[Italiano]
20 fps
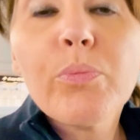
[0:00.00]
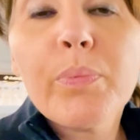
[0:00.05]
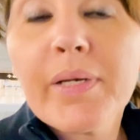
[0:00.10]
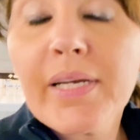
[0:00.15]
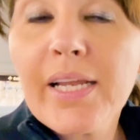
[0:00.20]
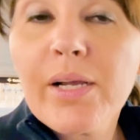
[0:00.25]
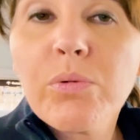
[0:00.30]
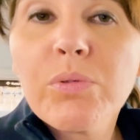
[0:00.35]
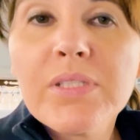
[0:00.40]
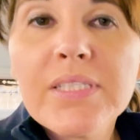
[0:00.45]

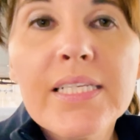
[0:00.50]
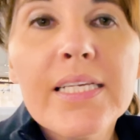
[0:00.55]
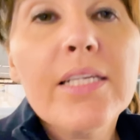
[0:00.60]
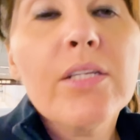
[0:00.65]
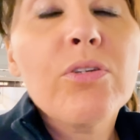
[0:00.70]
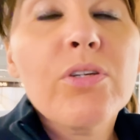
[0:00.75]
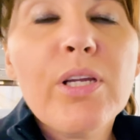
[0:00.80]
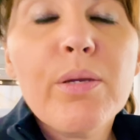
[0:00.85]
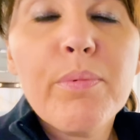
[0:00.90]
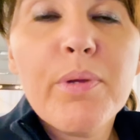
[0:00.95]
perché questo
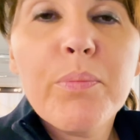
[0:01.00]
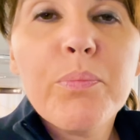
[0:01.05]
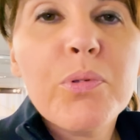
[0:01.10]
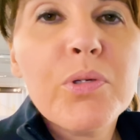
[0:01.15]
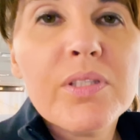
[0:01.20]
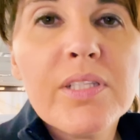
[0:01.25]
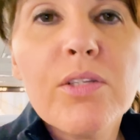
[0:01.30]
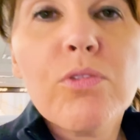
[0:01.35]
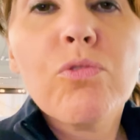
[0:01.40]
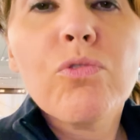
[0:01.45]
aereo che abbiamo
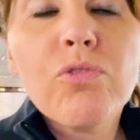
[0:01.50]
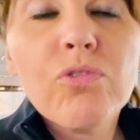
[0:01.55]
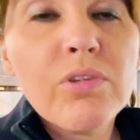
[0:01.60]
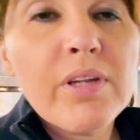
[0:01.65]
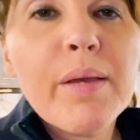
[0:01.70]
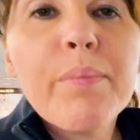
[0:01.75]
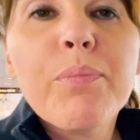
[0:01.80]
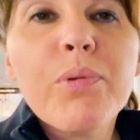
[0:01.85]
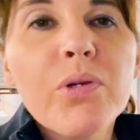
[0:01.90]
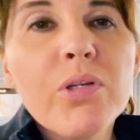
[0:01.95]
portato non
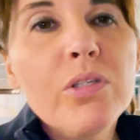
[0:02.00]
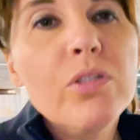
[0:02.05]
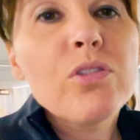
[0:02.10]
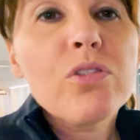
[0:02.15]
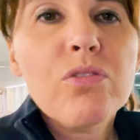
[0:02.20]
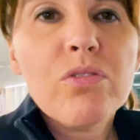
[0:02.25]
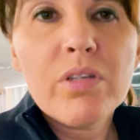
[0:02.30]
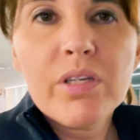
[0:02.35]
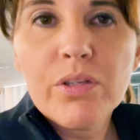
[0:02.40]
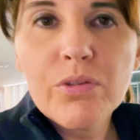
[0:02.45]
è poi il
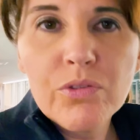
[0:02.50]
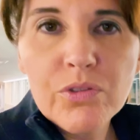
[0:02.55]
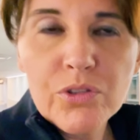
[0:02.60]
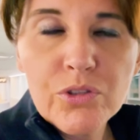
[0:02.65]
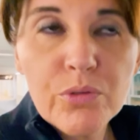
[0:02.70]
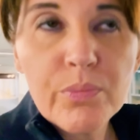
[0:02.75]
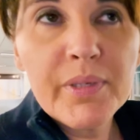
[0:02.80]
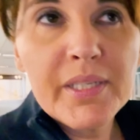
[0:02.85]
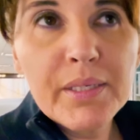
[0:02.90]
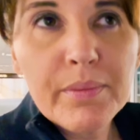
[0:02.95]
nostro aereo di
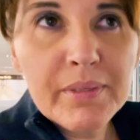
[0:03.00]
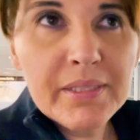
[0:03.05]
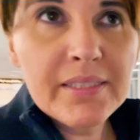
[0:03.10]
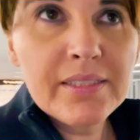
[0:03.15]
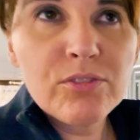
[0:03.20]
domani,